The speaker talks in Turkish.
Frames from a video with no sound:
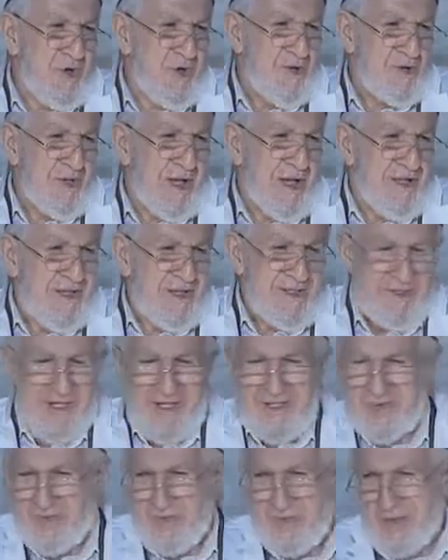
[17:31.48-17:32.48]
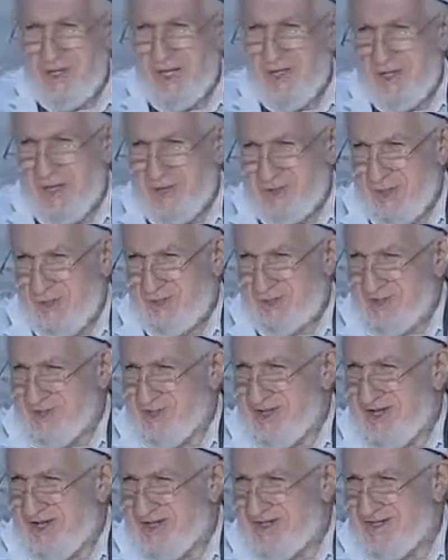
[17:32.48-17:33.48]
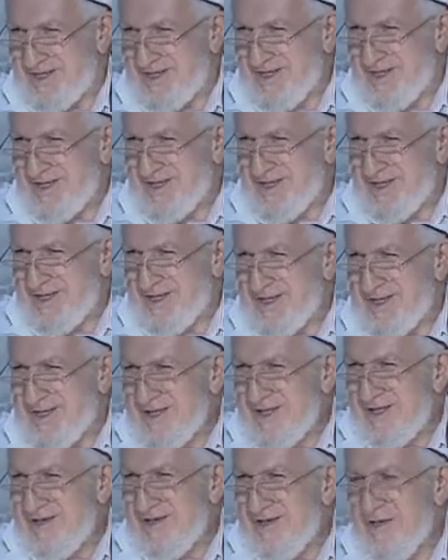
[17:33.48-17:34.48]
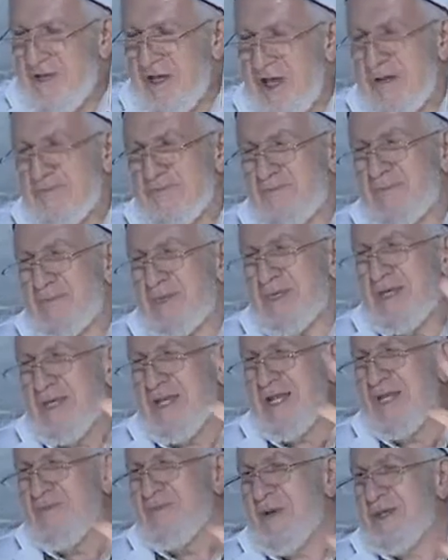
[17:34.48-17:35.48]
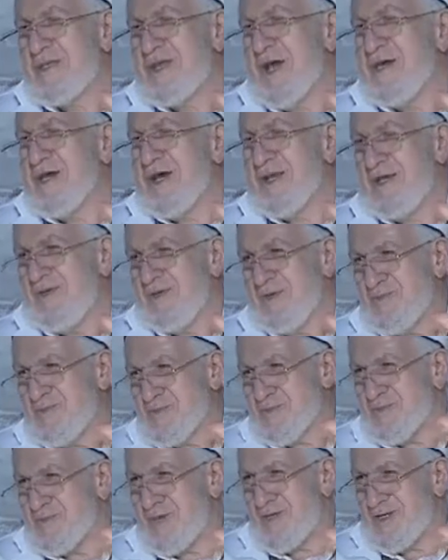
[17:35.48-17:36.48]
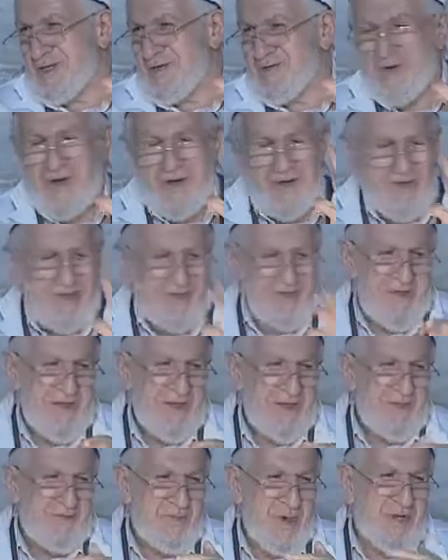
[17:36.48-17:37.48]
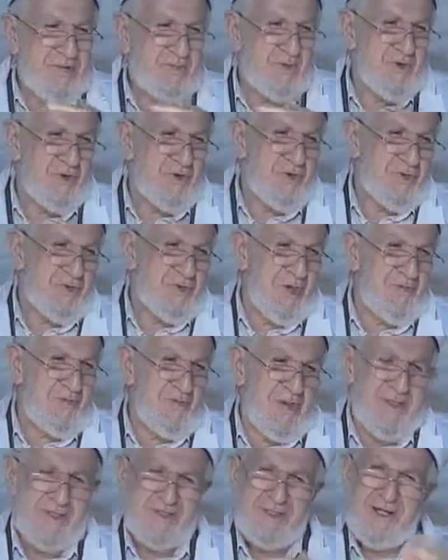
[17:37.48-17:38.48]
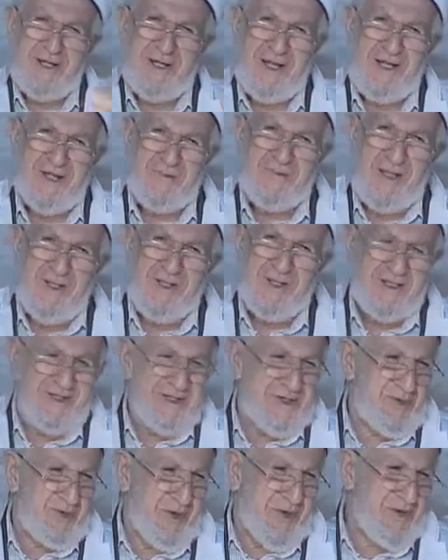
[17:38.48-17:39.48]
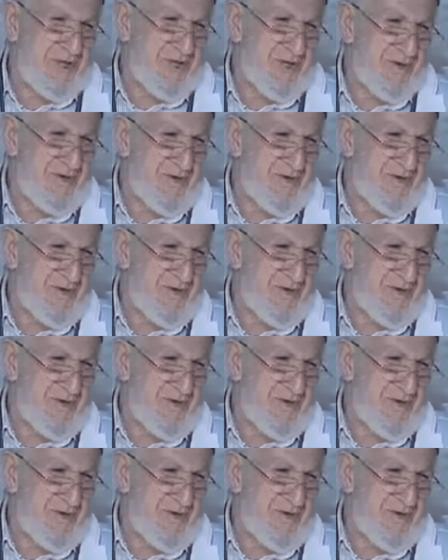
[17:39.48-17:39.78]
dört elle sarılmışlar, yaşamışlar. Hep ilime dayalı bir Müslümanlık var. Benim köyümde bin senelik medrese var.